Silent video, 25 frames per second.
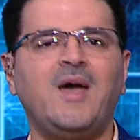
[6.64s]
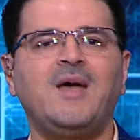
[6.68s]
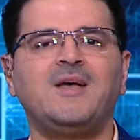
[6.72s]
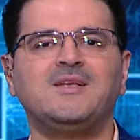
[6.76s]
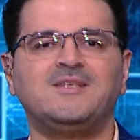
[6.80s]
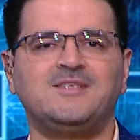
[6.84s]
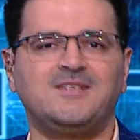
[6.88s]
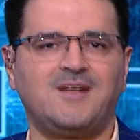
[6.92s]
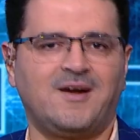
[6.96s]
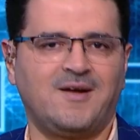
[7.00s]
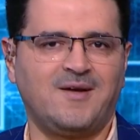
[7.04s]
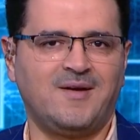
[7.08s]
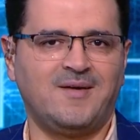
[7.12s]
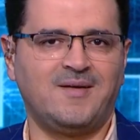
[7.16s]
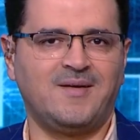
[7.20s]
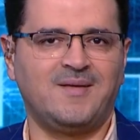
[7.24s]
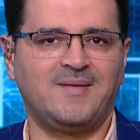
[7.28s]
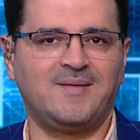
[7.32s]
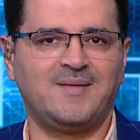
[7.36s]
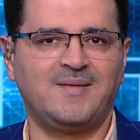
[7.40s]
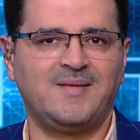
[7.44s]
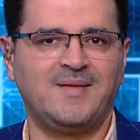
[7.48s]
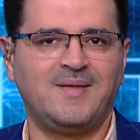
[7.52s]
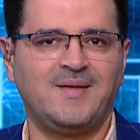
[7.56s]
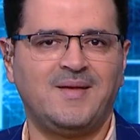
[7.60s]
الزرقاء
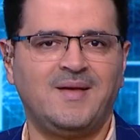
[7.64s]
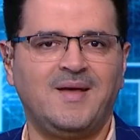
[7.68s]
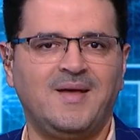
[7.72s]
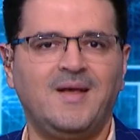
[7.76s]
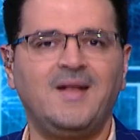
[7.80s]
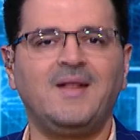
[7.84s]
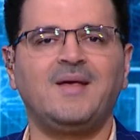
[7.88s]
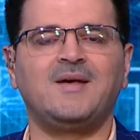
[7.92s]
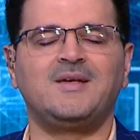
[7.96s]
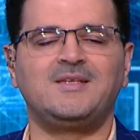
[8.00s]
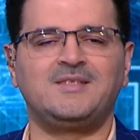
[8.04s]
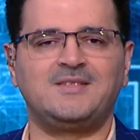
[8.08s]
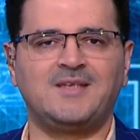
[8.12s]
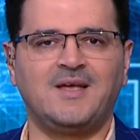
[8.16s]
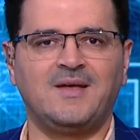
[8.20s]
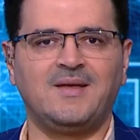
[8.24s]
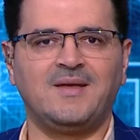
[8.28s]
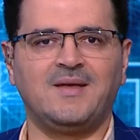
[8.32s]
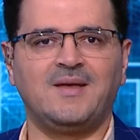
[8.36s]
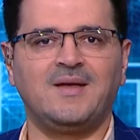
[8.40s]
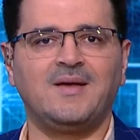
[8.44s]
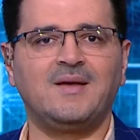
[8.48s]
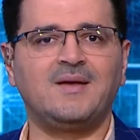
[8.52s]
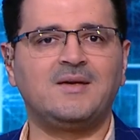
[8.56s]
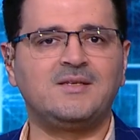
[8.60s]
القصه
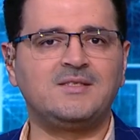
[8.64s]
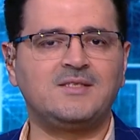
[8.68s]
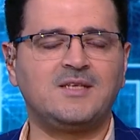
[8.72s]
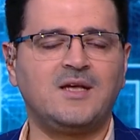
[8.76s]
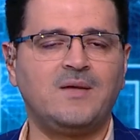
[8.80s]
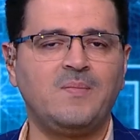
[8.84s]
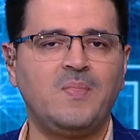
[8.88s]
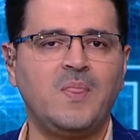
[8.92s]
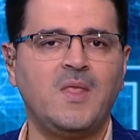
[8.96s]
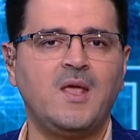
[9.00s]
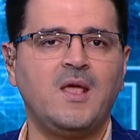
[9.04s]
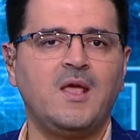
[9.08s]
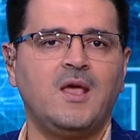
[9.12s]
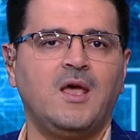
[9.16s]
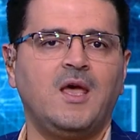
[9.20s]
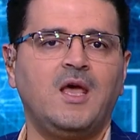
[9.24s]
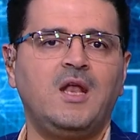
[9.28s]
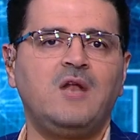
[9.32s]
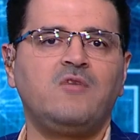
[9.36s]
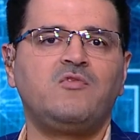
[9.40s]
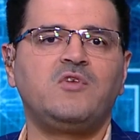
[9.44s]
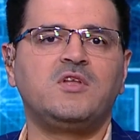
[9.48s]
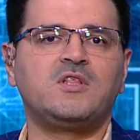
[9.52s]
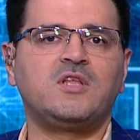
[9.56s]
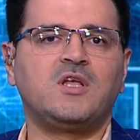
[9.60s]
ايه القصه
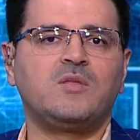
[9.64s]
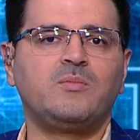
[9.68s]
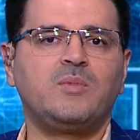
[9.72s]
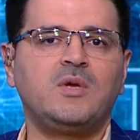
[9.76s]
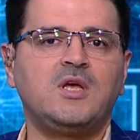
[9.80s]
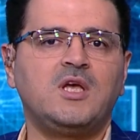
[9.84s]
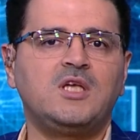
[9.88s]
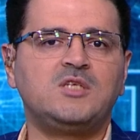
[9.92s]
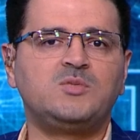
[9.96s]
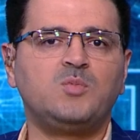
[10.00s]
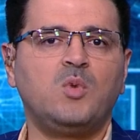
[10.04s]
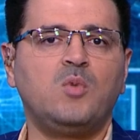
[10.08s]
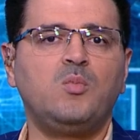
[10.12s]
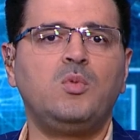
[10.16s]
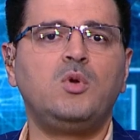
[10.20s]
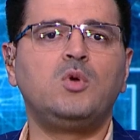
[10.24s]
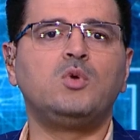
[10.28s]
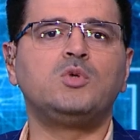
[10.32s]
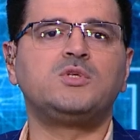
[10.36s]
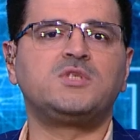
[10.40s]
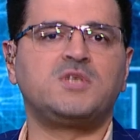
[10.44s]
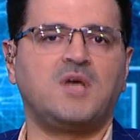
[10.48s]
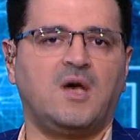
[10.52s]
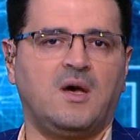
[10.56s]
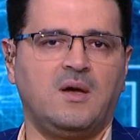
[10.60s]
ان في تطبيق اسمه
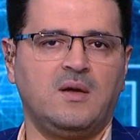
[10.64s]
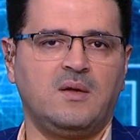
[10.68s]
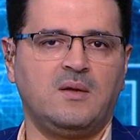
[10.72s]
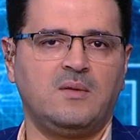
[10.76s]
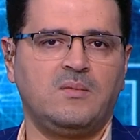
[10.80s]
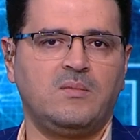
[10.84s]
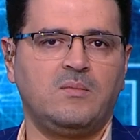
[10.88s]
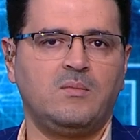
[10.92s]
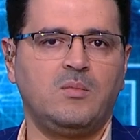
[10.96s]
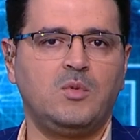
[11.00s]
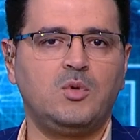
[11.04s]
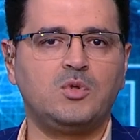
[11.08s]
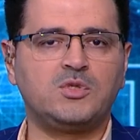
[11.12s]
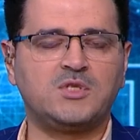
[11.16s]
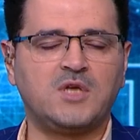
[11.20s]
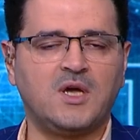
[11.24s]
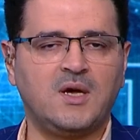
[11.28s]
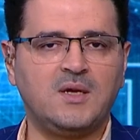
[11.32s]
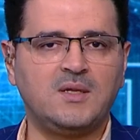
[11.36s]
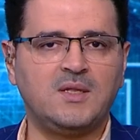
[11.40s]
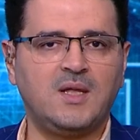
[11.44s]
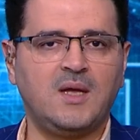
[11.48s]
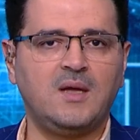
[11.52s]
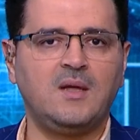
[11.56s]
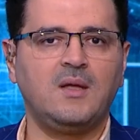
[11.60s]
بلو سكاي بلو
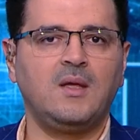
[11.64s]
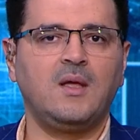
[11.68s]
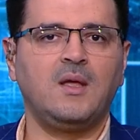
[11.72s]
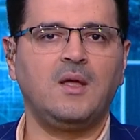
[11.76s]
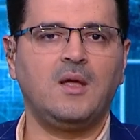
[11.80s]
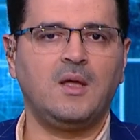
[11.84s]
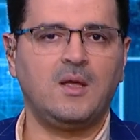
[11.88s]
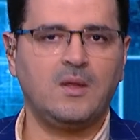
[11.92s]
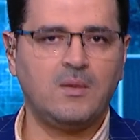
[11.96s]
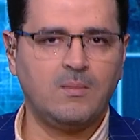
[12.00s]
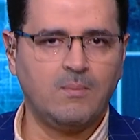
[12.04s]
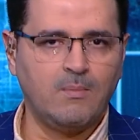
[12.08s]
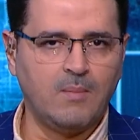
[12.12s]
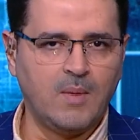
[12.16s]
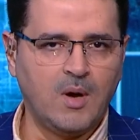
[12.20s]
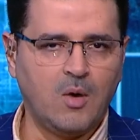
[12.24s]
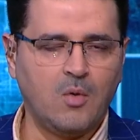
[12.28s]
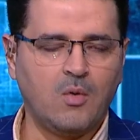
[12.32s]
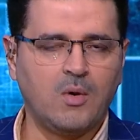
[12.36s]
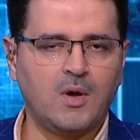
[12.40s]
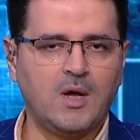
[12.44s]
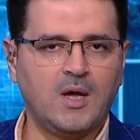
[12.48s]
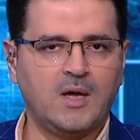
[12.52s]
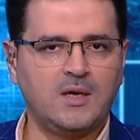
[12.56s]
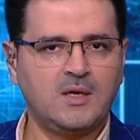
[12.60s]
سكاي ده
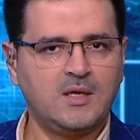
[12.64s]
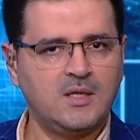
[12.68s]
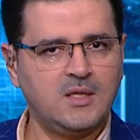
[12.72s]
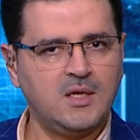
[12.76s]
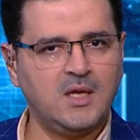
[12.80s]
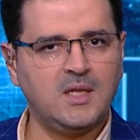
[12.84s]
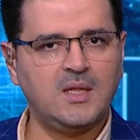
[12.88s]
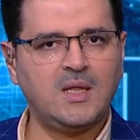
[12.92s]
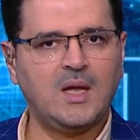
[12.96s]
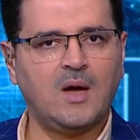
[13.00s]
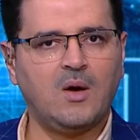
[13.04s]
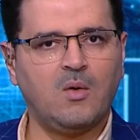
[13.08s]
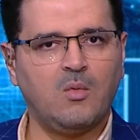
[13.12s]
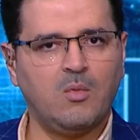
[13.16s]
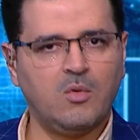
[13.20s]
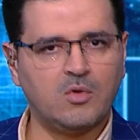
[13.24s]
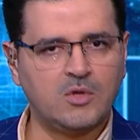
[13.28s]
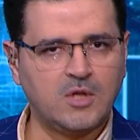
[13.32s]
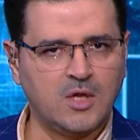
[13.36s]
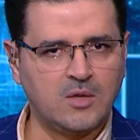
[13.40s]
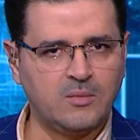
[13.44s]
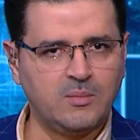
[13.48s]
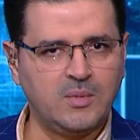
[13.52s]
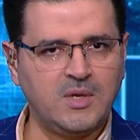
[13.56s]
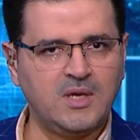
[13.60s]
موقع جديد او
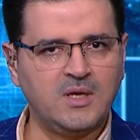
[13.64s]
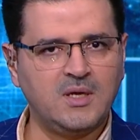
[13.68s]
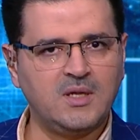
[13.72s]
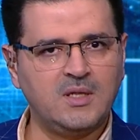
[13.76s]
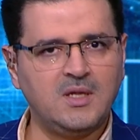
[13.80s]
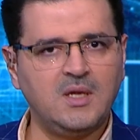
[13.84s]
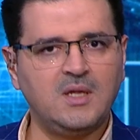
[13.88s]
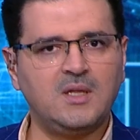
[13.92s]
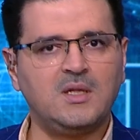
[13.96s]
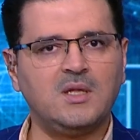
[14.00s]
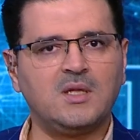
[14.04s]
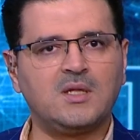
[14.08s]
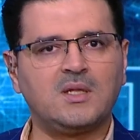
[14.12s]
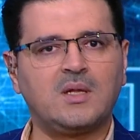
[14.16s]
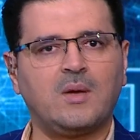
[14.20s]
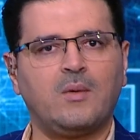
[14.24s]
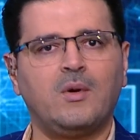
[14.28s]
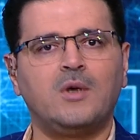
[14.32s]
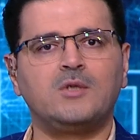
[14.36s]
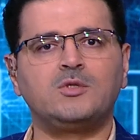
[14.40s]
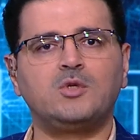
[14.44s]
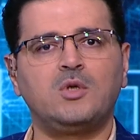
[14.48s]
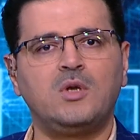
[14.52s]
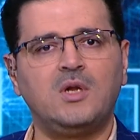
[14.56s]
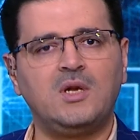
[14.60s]
تطبيق جديد
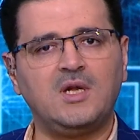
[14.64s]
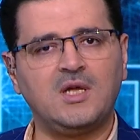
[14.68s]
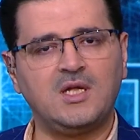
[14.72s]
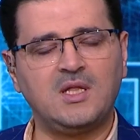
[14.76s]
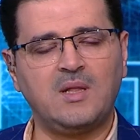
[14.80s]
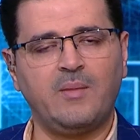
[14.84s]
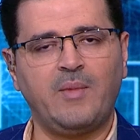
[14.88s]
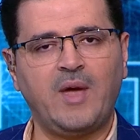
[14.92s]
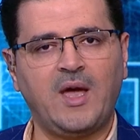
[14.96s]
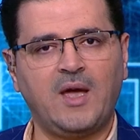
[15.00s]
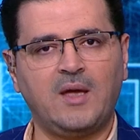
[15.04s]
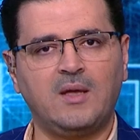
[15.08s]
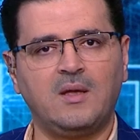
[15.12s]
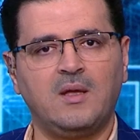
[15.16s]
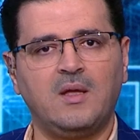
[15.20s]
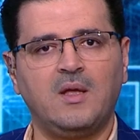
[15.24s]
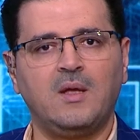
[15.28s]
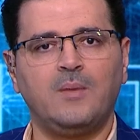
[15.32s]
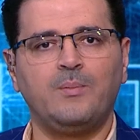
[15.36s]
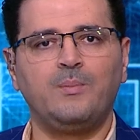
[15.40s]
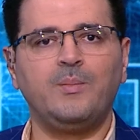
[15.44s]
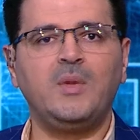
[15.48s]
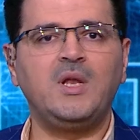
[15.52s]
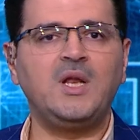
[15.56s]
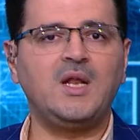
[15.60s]
للتواصل الاجتماعي
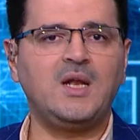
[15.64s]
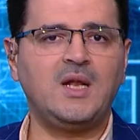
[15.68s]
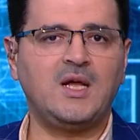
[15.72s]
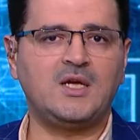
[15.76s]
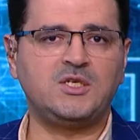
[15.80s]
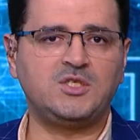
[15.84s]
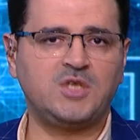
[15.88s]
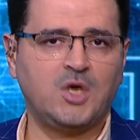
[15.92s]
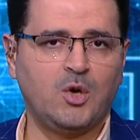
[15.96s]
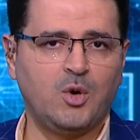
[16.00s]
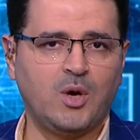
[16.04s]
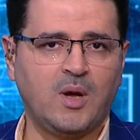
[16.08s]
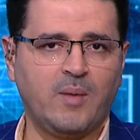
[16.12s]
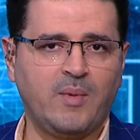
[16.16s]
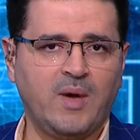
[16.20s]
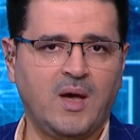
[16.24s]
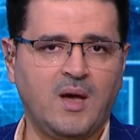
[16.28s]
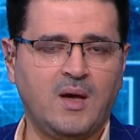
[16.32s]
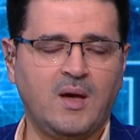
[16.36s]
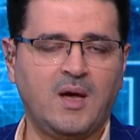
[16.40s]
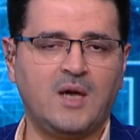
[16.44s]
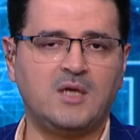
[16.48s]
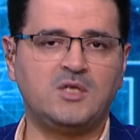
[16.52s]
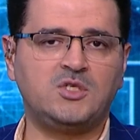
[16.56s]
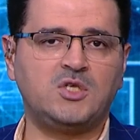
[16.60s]
مين اللي انشاه يا
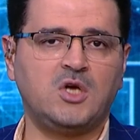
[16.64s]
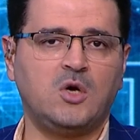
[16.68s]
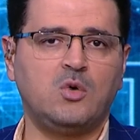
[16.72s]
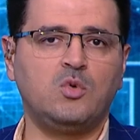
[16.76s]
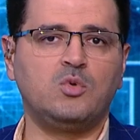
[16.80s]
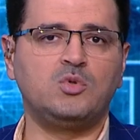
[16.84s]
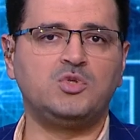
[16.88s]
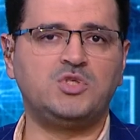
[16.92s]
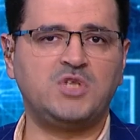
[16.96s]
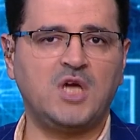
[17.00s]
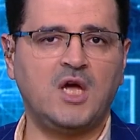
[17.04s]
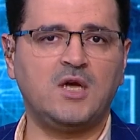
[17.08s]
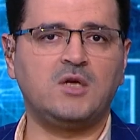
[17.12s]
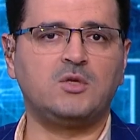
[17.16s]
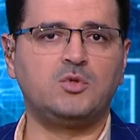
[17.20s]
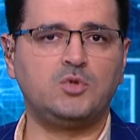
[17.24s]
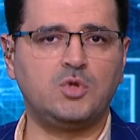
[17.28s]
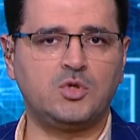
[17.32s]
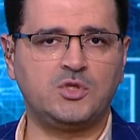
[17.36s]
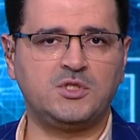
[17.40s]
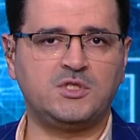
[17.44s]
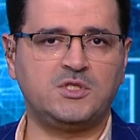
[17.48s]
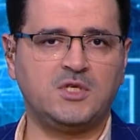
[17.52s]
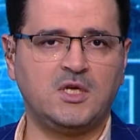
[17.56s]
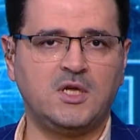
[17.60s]
جماعه انشاه جاك
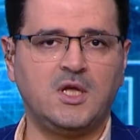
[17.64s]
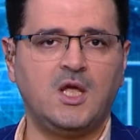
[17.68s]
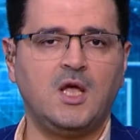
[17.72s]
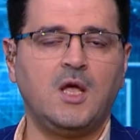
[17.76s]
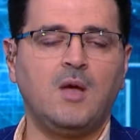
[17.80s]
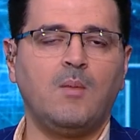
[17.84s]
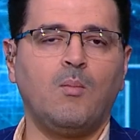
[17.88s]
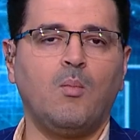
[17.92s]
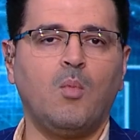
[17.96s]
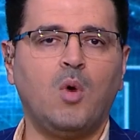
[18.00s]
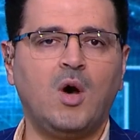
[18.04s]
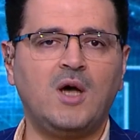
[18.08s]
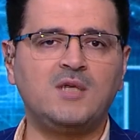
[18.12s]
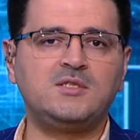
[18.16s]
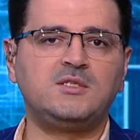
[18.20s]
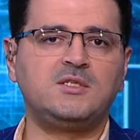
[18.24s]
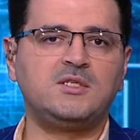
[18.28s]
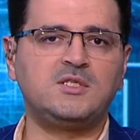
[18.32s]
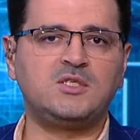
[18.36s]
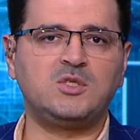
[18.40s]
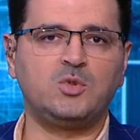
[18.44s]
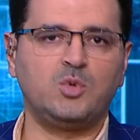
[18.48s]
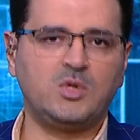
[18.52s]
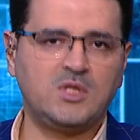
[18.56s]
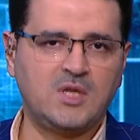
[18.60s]
دورسي
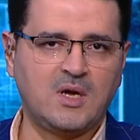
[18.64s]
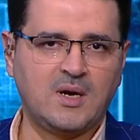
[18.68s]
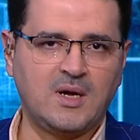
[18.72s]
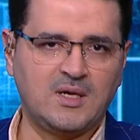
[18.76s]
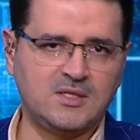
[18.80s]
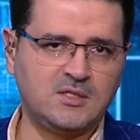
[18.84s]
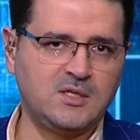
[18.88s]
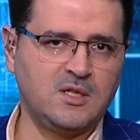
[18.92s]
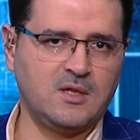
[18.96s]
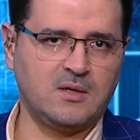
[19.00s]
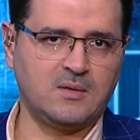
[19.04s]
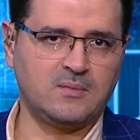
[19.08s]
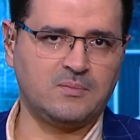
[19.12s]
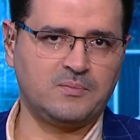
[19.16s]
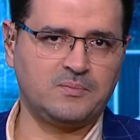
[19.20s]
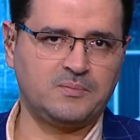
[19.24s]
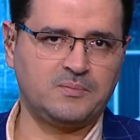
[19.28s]
مؤسس تويتر اصلا